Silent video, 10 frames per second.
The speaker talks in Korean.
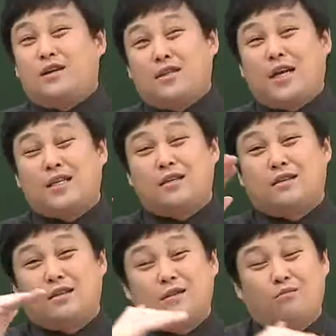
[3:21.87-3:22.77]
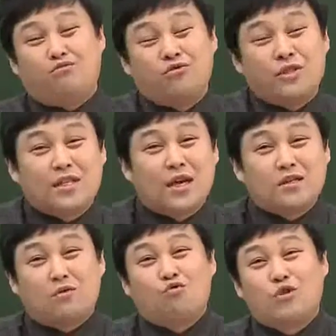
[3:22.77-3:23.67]
사실은
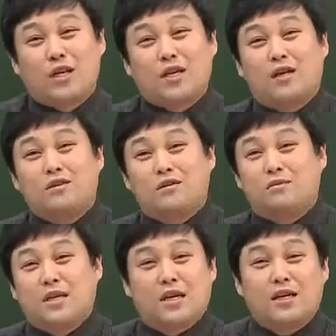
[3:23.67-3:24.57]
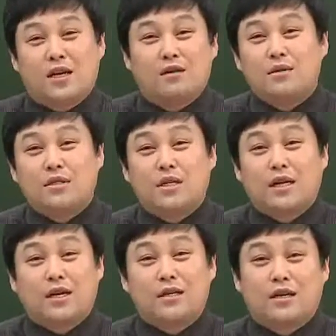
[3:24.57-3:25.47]
문제에서 운의 사회적 의미 얘기를 하고
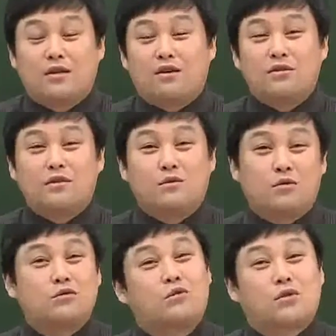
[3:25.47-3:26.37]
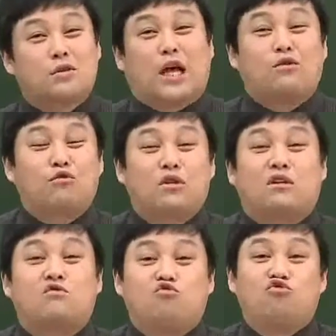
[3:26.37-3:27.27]
있으니까는 여기서 지금 공통적으로 다루고 있는
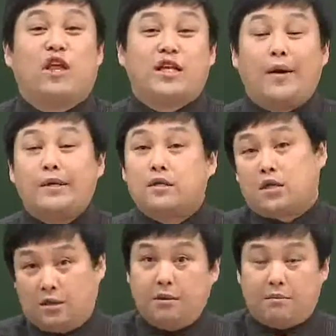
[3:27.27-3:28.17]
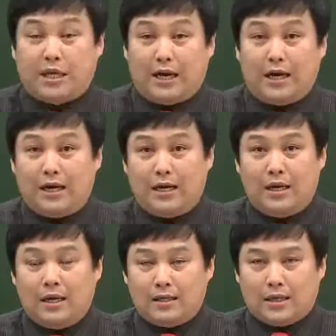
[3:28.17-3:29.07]
건 운의 사회적 의미입니다.
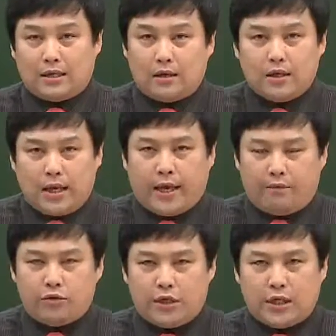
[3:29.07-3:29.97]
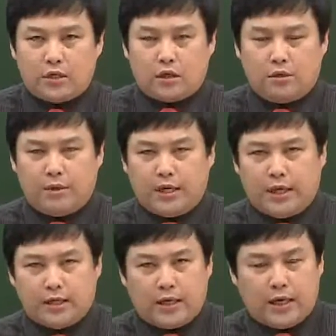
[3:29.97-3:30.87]
자, 그런데 운의 사회적 의미에
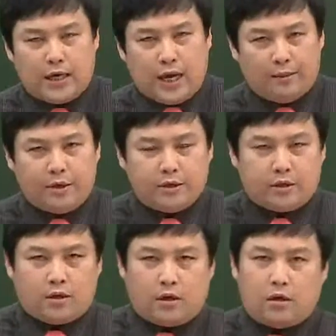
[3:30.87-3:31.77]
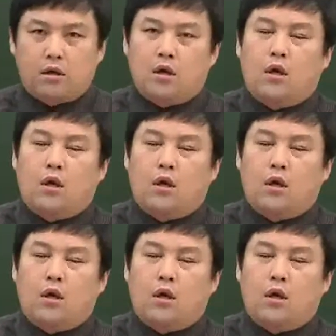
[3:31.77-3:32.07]
대해서 얘기를 하면서